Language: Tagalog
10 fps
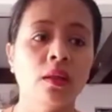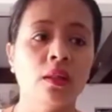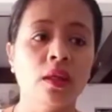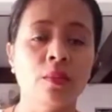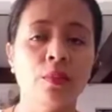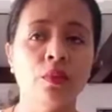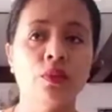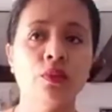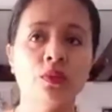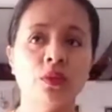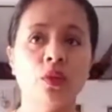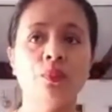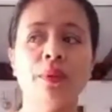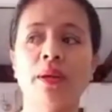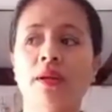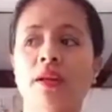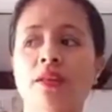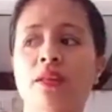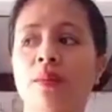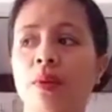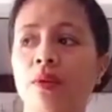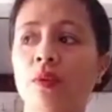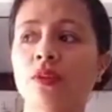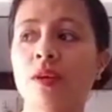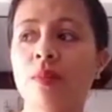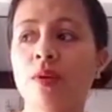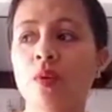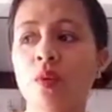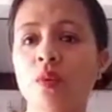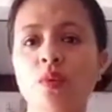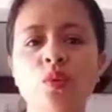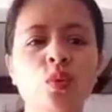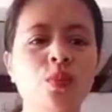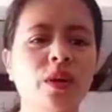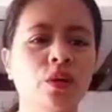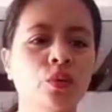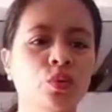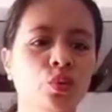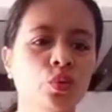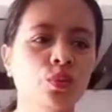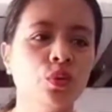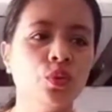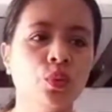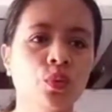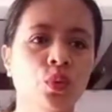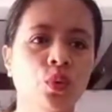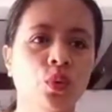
Tapos, yun, parang naisipan ko, sabi ko, gusto ko mag-YouTube, gusto ko,